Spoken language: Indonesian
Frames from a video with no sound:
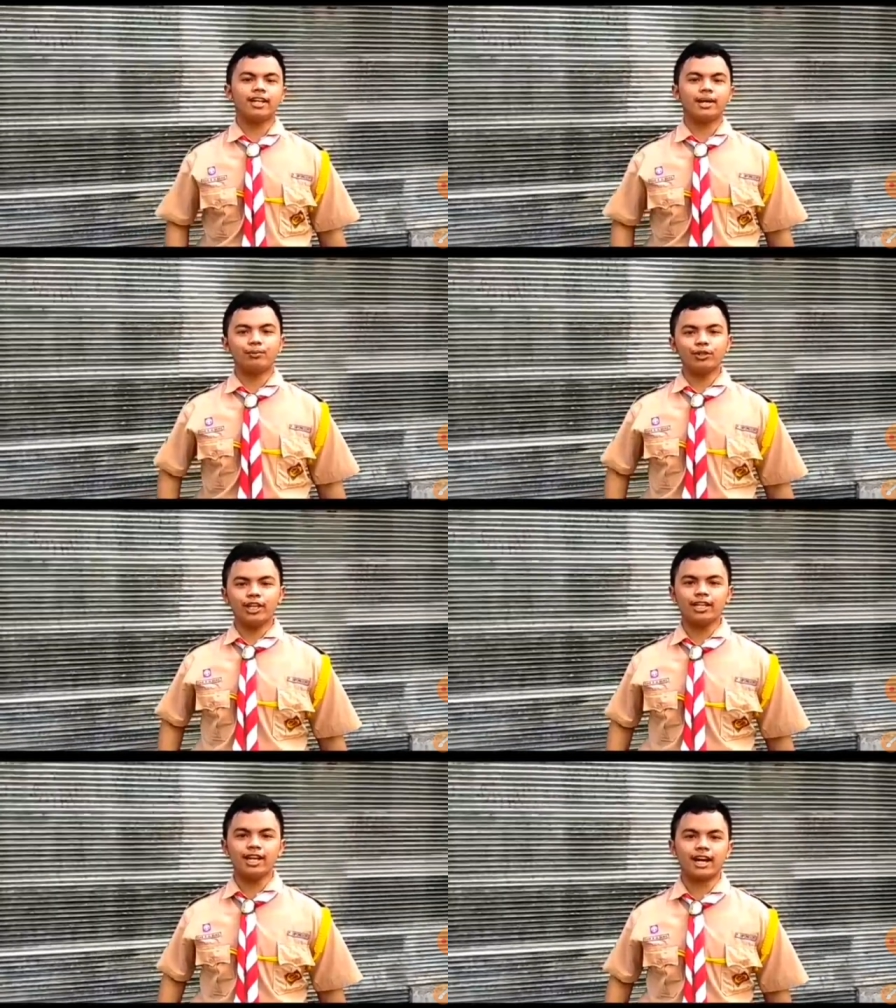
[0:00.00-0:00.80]
Negeri
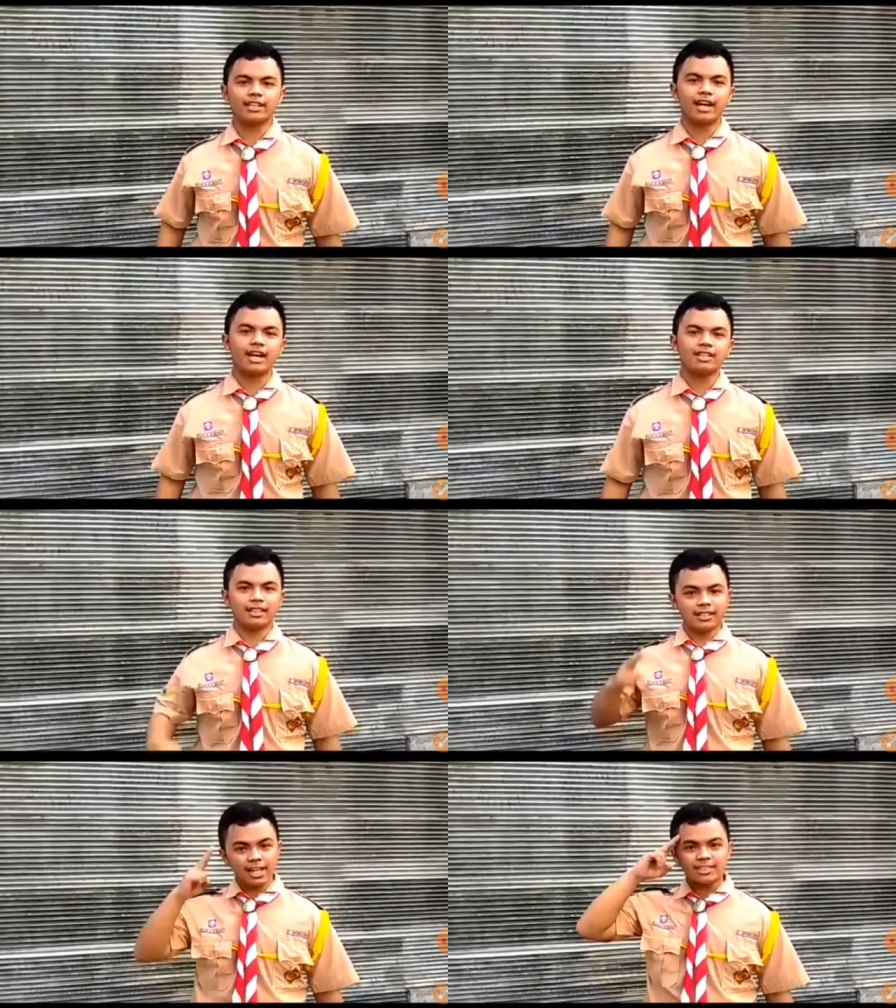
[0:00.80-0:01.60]
63
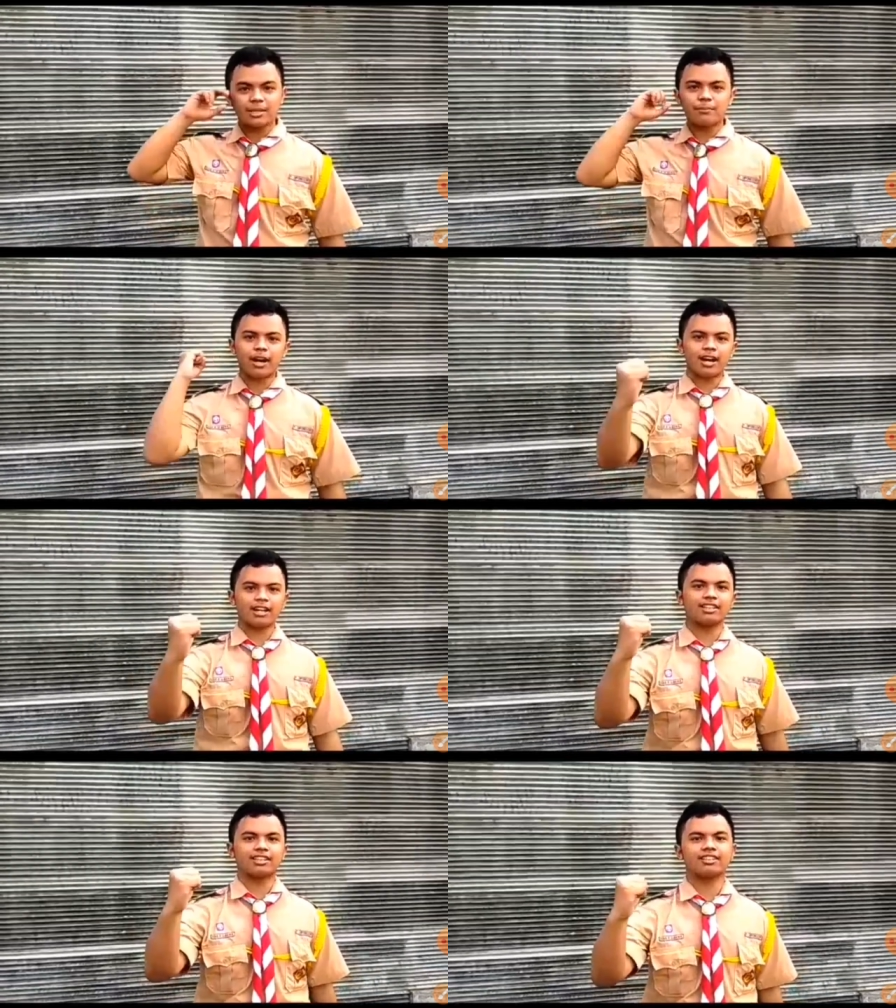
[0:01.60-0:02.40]
Jakarta, cerdas dan
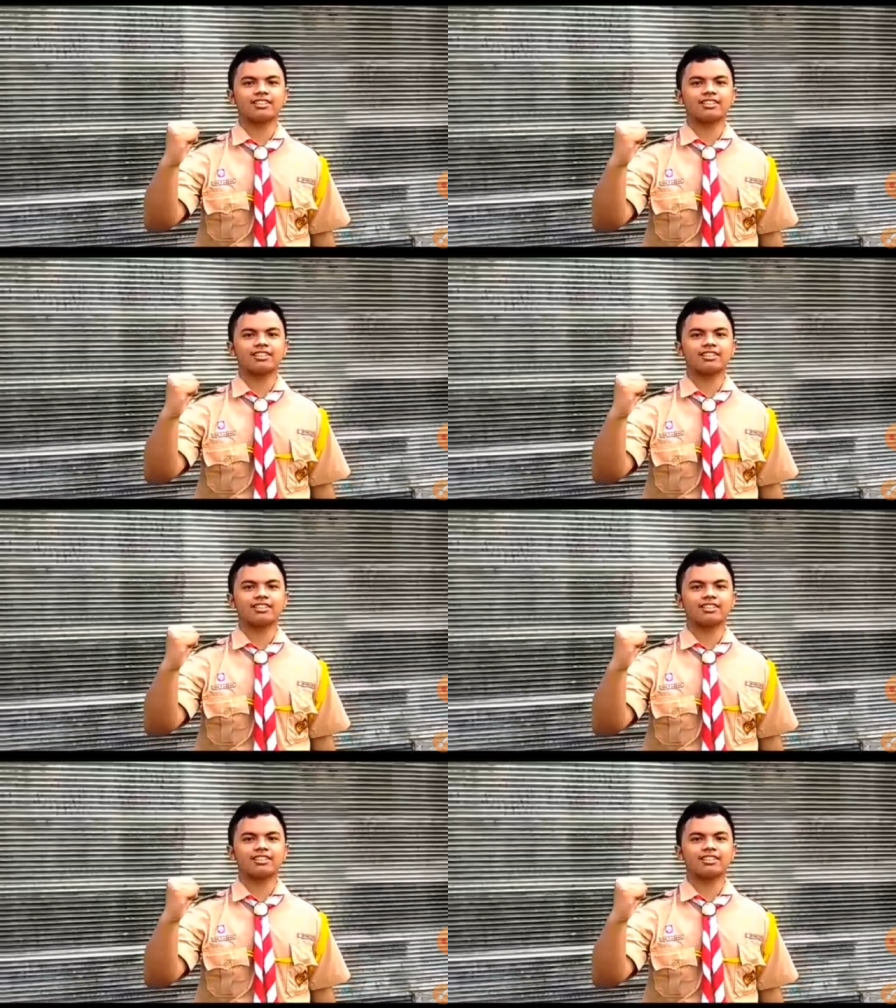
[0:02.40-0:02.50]
berkarakter.